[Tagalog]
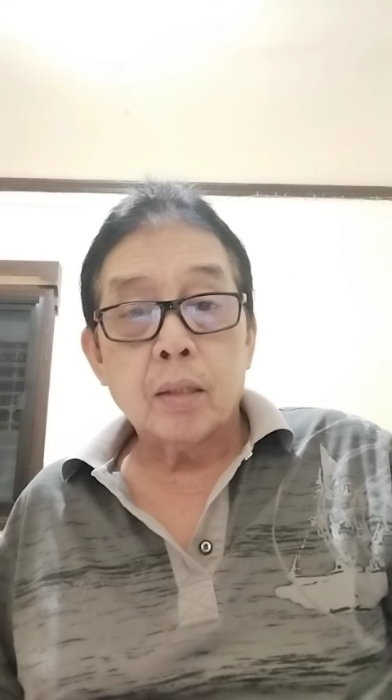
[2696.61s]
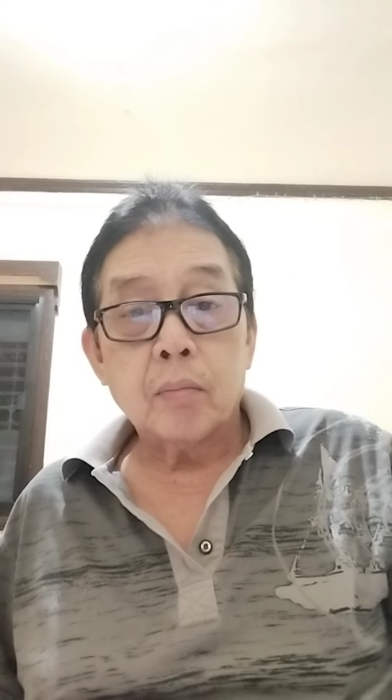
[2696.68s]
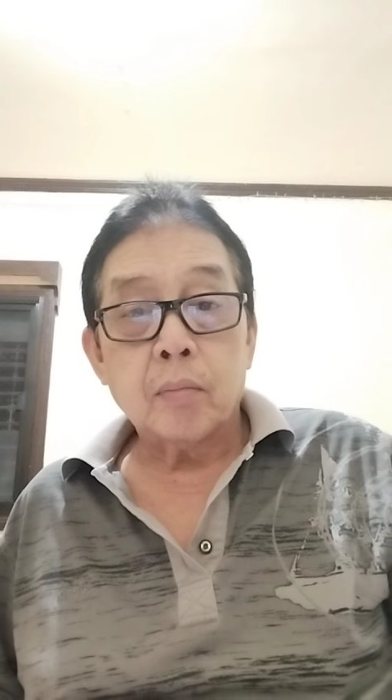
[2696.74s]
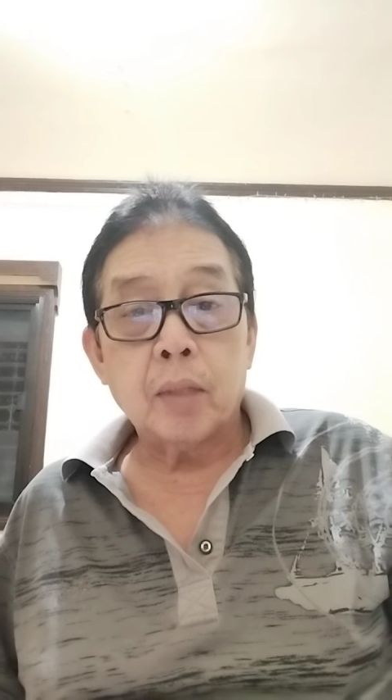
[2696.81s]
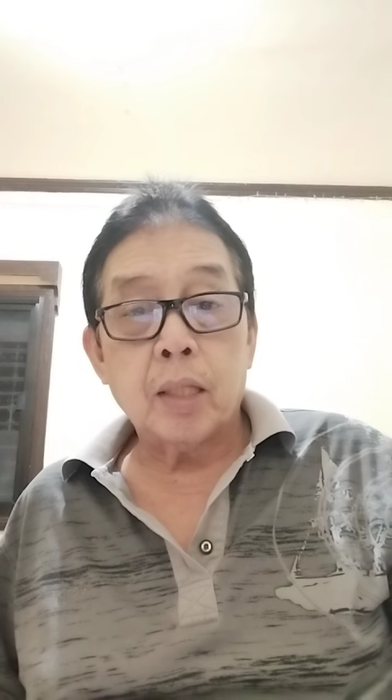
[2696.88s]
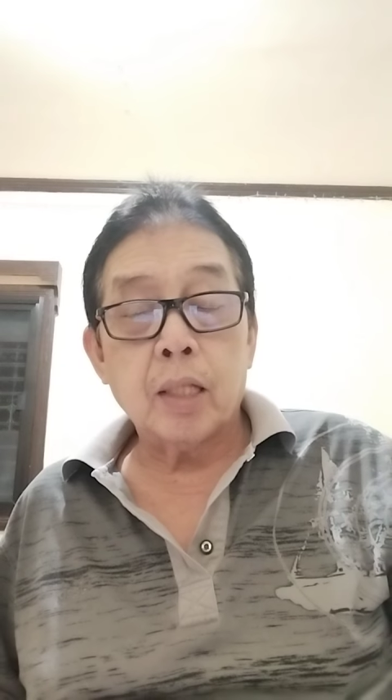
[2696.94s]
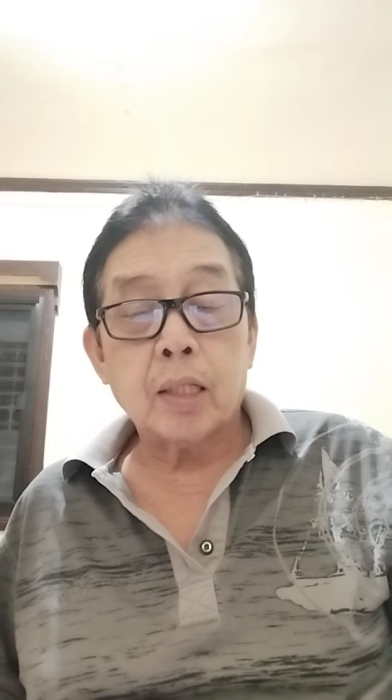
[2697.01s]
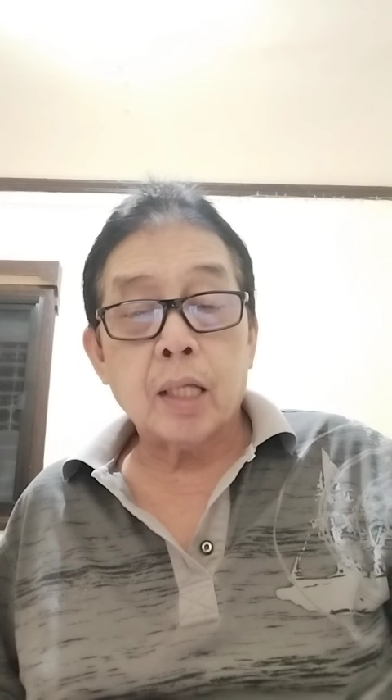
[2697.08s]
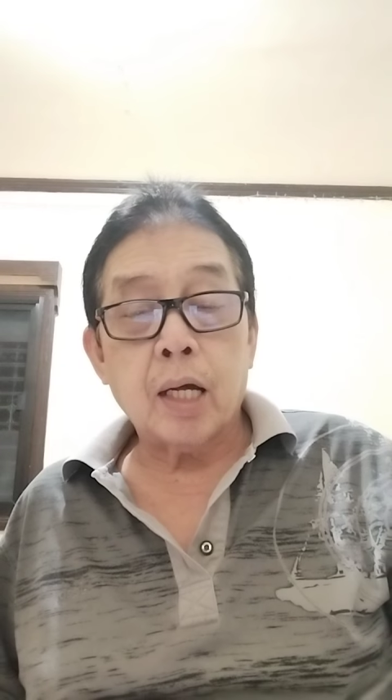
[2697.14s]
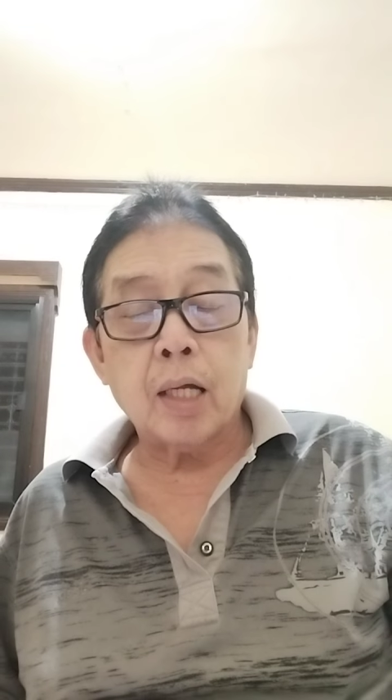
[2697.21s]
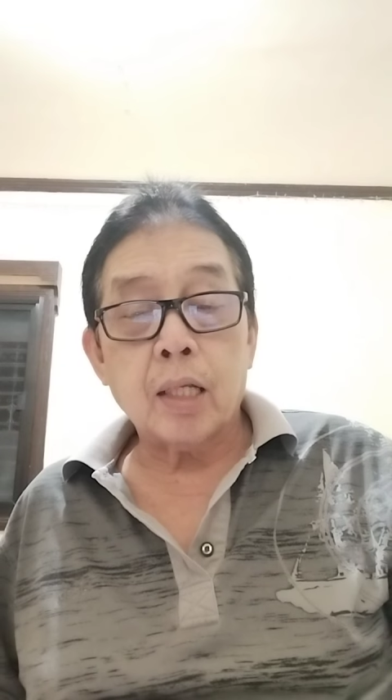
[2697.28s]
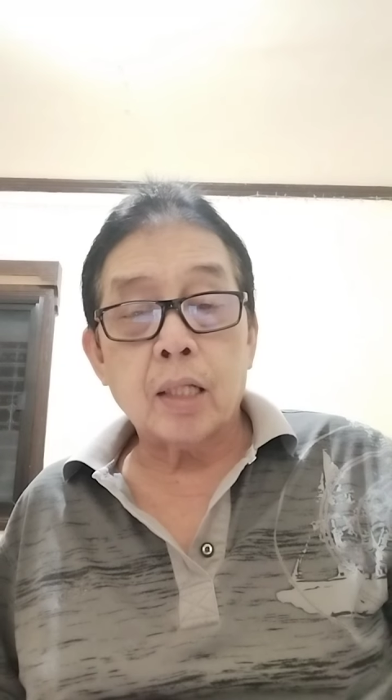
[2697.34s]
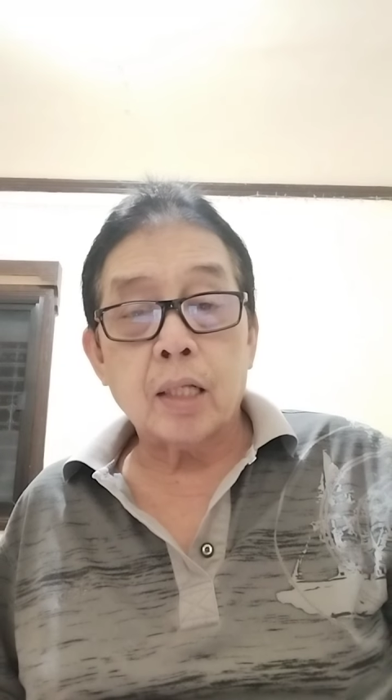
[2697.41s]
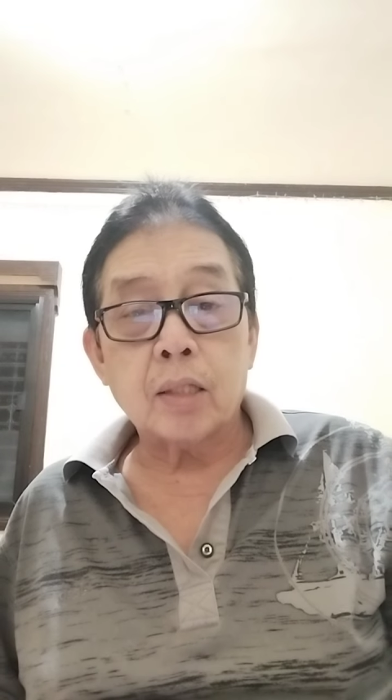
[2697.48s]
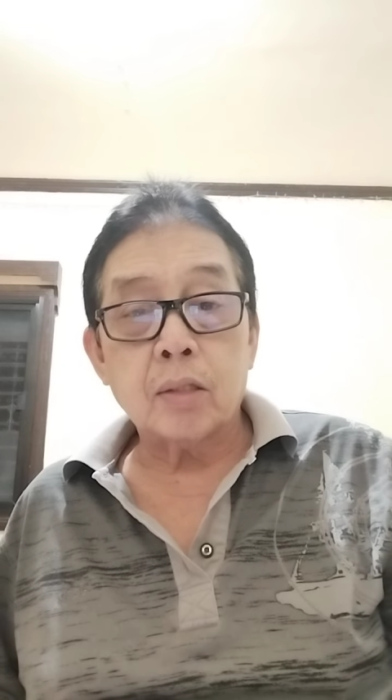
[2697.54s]

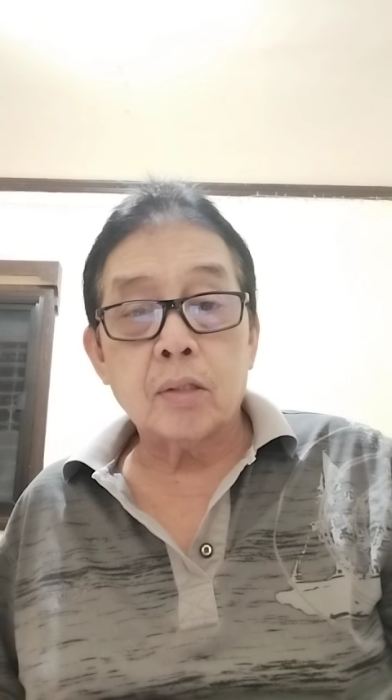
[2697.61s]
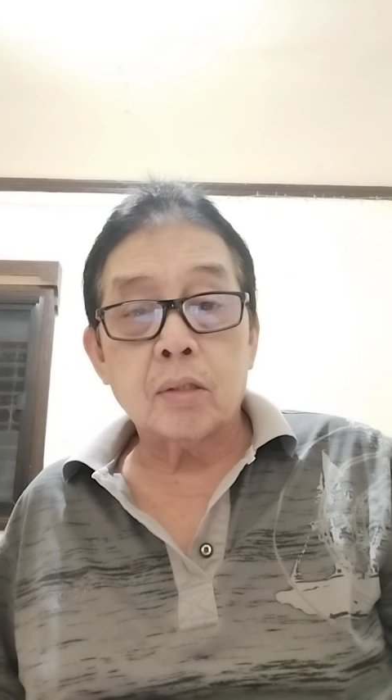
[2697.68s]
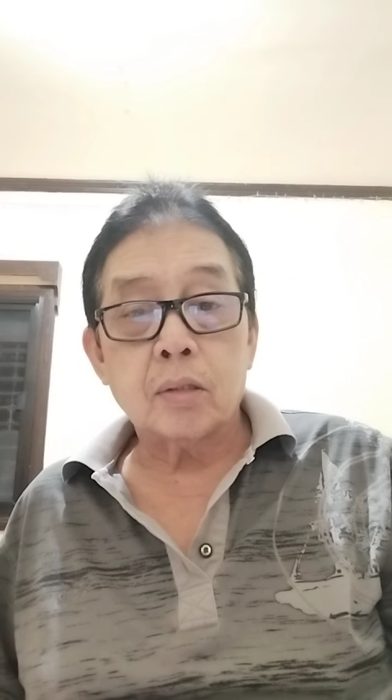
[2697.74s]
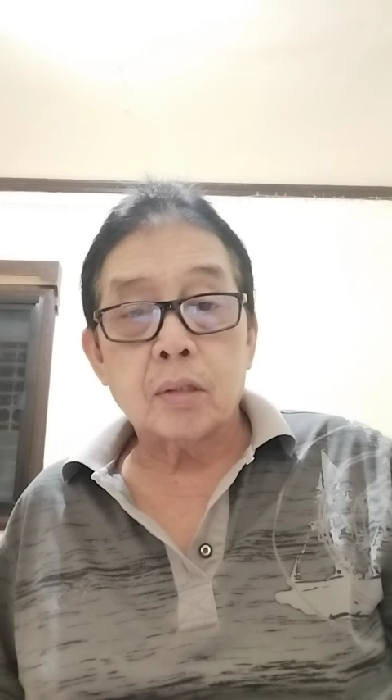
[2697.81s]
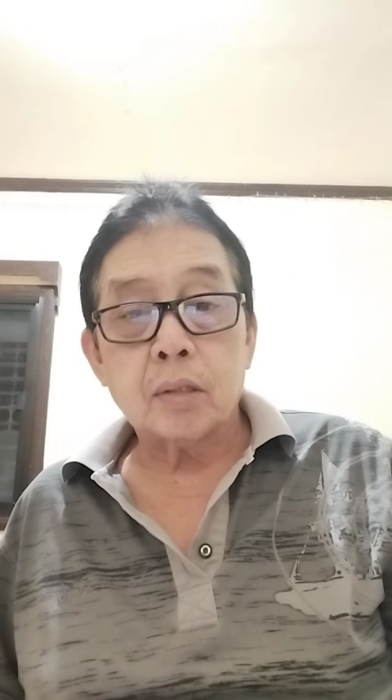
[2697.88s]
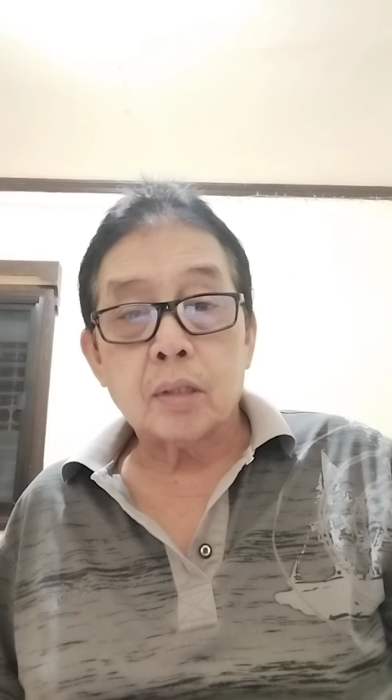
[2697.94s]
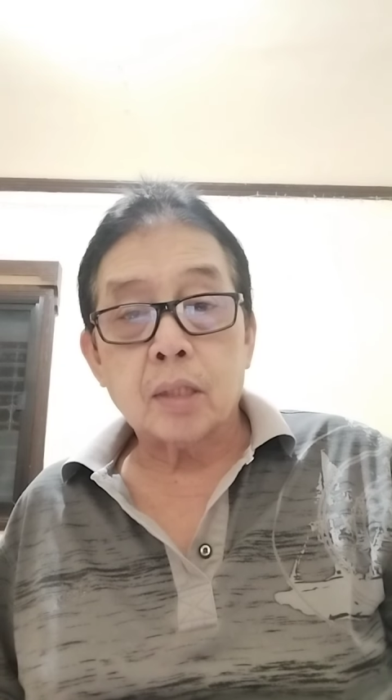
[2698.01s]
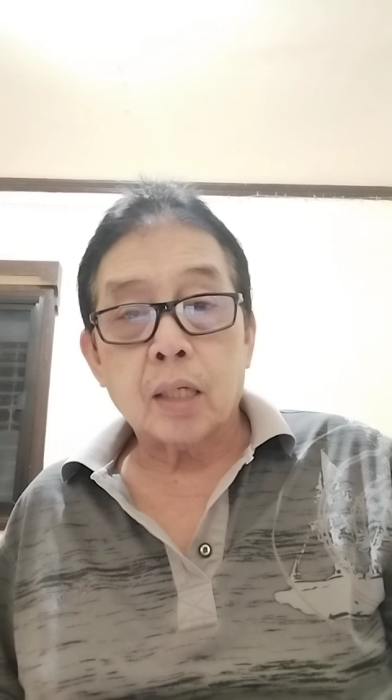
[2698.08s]
military na to?